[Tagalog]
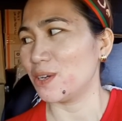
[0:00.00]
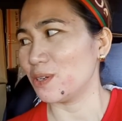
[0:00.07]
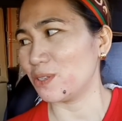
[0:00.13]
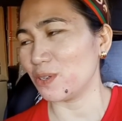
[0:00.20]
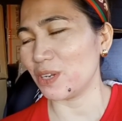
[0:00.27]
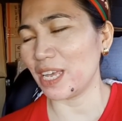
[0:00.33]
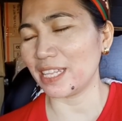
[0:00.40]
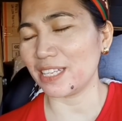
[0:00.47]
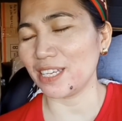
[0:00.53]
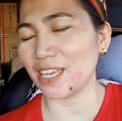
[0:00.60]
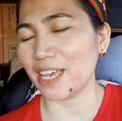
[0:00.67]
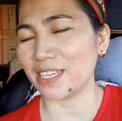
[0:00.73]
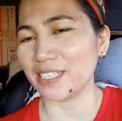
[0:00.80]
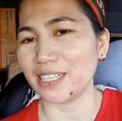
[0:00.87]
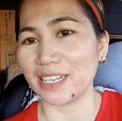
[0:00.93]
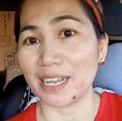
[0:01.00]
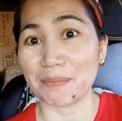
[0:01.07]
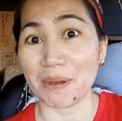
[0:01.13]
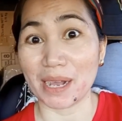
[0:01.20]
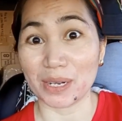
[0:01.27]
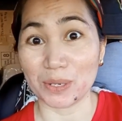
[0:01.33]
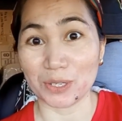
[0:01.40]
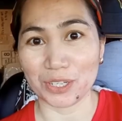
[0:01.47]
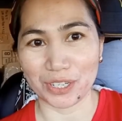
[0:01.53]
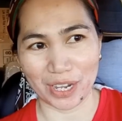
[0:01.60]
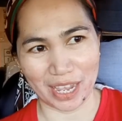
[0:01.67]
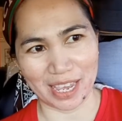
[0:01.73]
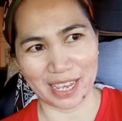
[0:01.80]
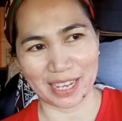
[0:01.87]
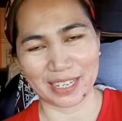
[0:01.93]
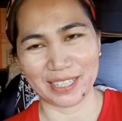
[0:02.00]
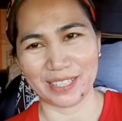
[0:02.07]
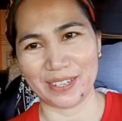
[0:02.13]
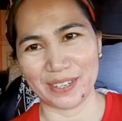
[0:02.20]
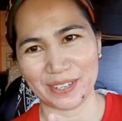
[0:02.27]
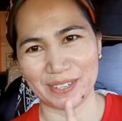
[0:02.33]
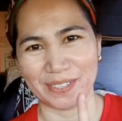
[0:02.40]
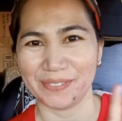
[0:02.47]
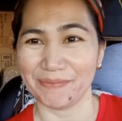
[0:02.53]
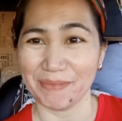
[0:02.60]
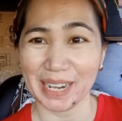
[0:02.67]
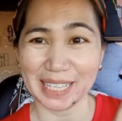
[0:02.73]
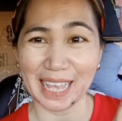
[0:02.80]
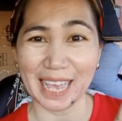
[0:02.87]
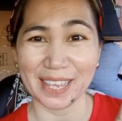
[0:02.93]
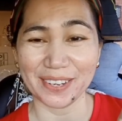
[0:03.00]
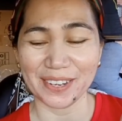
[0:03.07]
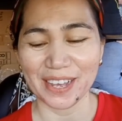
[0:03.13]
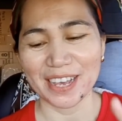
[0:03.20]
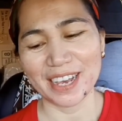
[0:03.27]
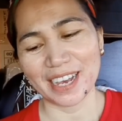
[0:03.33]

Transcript: gusto ni Ate Este ng mango shake. So, bili tayo.